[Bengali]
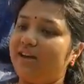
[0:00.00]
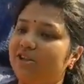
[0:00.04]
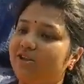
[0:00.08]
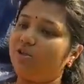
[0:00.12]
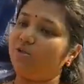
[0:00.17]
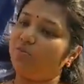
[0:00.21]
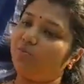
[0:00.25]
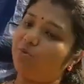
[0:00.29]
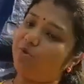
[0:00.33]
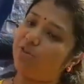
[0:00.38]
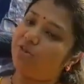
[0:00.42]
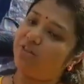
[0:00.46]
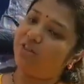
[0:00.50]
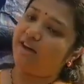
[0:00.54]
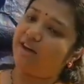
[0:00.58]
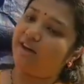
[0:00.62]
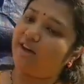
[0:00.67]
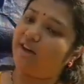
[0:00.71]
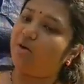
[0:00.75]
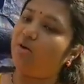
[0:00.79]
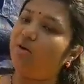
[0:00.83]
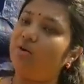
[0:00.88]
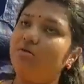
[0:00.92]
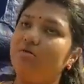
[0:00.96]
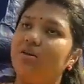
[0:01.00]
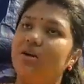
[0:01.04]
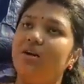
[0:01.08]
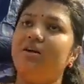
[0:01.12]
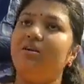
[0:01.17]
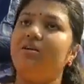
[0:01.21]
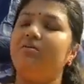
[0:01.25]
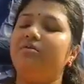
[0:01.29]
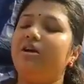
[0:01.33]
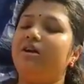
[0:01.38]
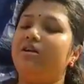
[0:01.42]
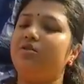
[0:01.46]
কেষ্টপুর থেকে
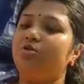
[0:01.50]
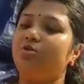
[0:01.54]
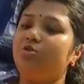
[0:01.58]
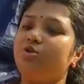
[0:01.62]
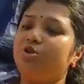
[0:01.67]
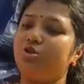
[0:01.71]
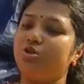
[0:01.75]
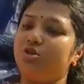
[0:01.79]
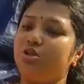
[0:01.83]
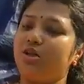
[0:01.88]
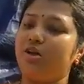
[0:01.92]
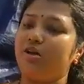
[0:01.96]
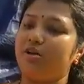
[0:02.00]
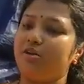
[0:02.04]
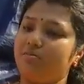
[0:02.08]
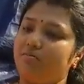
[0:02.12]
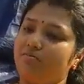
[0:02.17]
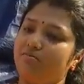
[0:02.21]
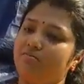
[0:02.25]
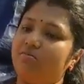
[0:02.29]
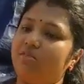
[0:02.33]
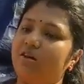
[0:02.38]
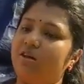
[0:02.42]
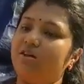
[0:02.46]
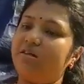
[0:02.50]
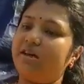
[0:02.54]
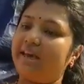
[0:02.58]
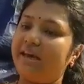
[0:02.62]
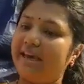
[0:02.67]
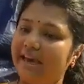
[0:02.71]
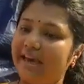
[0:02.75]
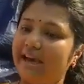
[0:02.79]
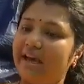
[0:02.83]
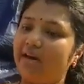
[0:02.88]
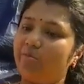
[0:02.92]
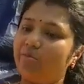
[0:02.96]
দুশো ছয়
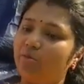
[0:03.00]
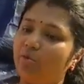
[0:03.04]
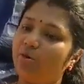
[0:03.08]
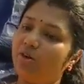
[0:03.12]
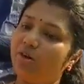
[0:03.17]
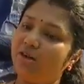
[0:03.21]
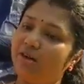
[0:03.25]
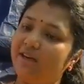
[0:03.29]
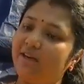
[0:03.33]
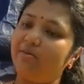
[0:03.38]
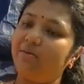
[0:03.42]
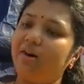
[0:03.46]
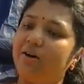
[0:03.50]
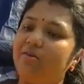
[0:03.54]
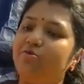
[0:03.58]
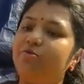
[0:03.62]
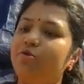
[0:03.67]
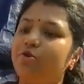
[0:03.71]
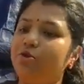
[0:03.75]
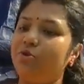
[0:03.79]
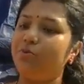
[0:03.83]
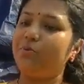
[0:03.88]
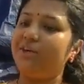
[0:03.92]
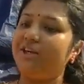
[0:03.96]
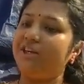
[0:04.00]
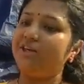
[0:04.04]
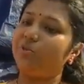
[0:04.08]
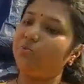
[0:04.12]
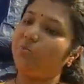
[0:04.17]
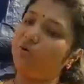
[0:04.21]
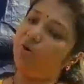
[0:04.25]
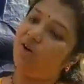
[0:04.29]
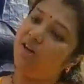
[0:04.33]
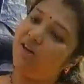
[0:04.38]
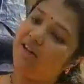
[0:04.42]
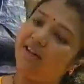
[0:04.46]
খেয়া বললে বা ফুটব্রিজ
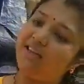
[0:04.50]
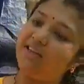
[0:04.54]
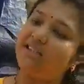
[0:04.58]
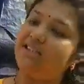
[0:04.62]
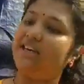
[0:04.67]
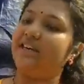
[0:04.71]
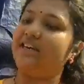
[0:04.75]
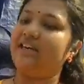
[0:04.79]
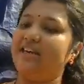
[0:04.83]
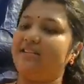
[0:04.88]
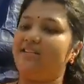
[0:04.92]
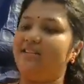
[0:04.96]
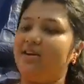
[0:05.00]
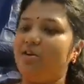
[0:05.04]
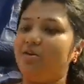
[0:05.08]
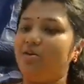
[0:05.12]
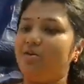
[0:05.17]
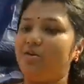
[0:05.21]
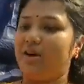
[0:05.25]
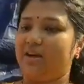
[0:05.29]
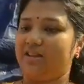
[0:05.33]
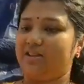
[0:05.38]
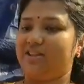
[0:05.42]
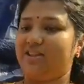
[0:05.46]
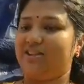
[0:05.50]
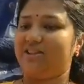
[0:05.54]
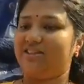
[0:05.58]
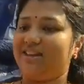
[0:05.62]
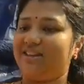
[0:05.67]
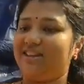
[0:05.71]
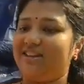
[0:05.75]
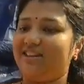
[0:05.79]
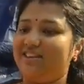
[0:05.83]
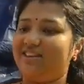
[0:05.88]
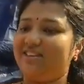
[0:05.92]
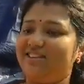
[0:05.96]
আচ্ছা, বললে আচ্ছা। সেটা দিয়েও আসা
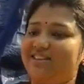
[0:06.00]
যায়